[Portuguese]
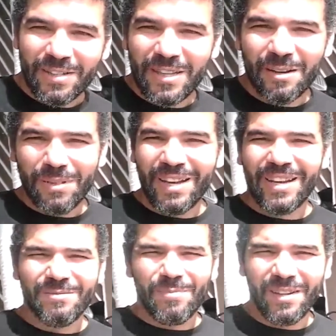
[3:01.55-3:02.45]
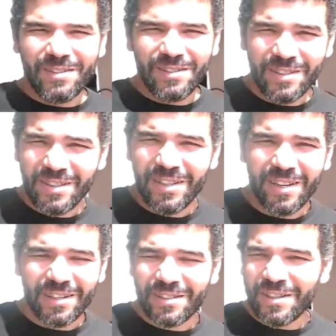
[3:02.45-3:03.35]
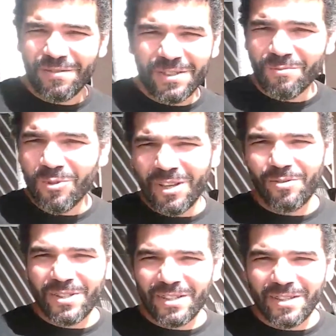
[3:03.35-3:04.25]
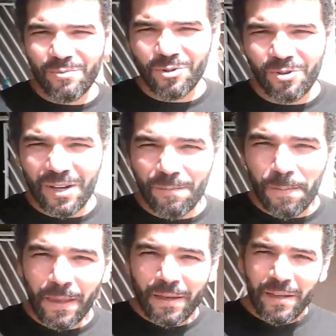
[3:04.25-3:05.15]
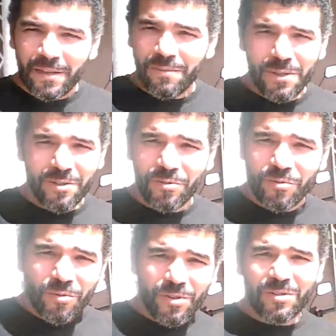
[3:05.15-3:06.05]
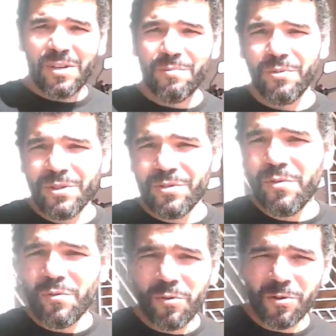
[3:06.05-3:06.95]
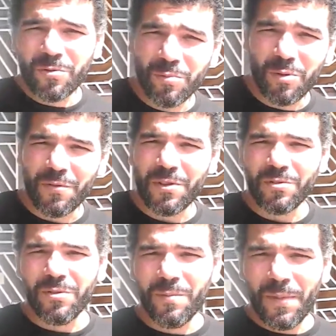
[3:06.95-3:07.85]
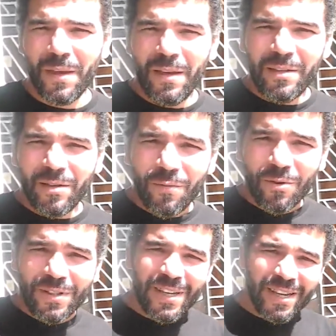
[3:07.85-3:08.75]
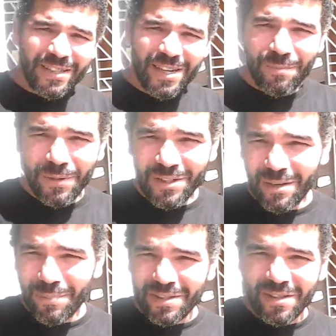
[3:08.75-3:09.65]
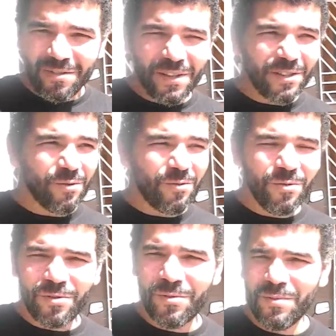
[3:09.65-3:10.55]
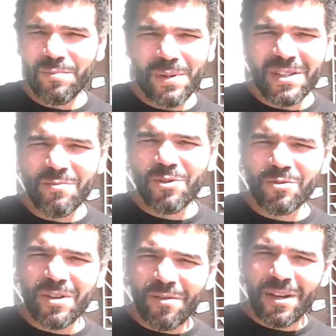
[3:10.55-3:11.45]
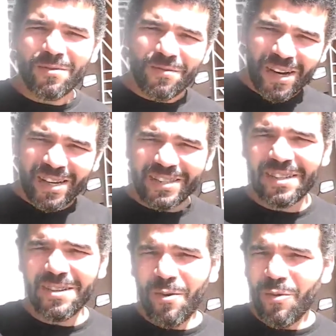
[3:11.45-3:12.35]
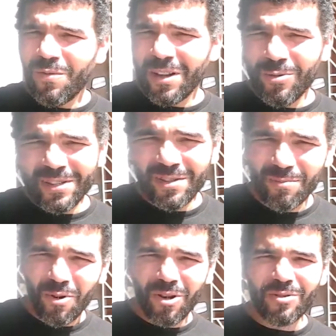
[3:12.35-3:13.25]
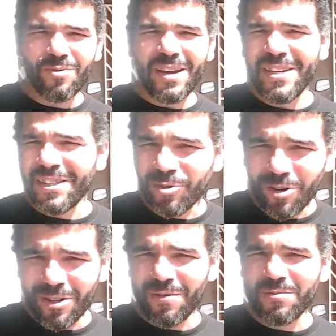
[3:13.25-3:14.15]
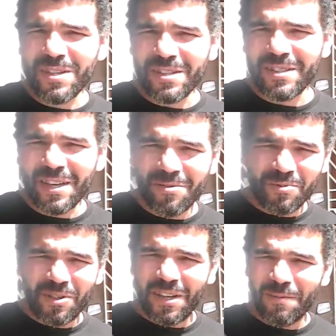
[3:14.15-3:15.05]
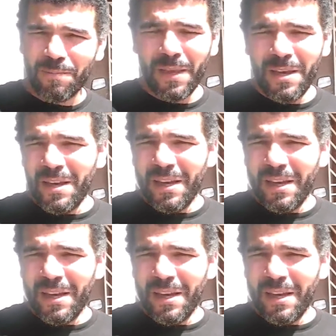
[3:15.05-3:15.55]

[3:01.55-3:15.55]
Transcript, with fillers: parte da placa de partida, já fiz muita coisa nessa motoca. E, bicho, tudo isso depois do curso do professor. Então você aí que de repente está pensando em fazer o curso, não pense muito não, velho. Faça, o valor é simbólico, é irrisório, vamos ser sinceros, porque